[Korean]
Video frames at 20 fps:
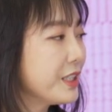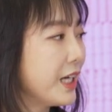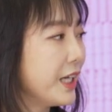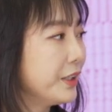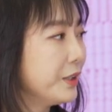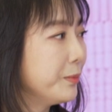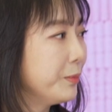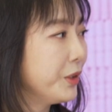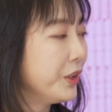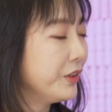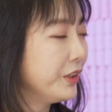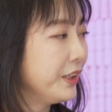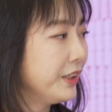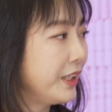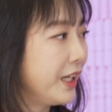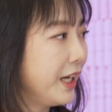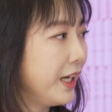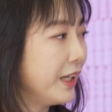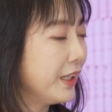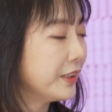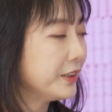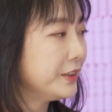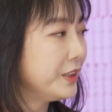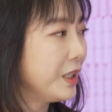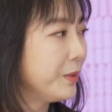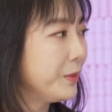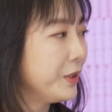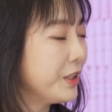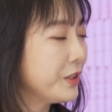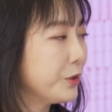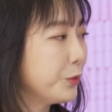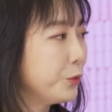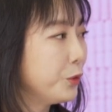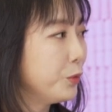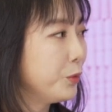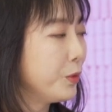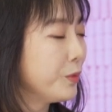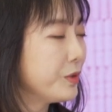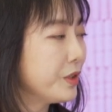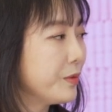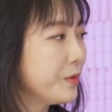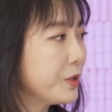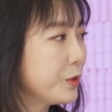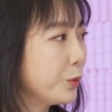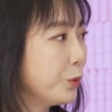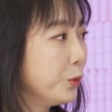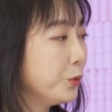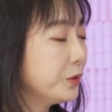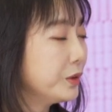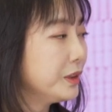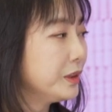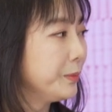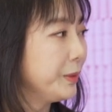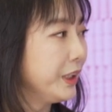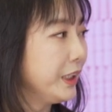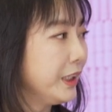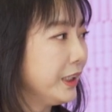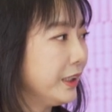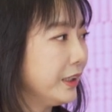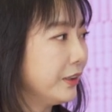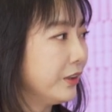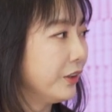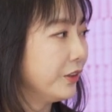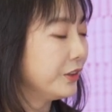않은 편인데 그에 비해서 돌봄 서비스 공급이 더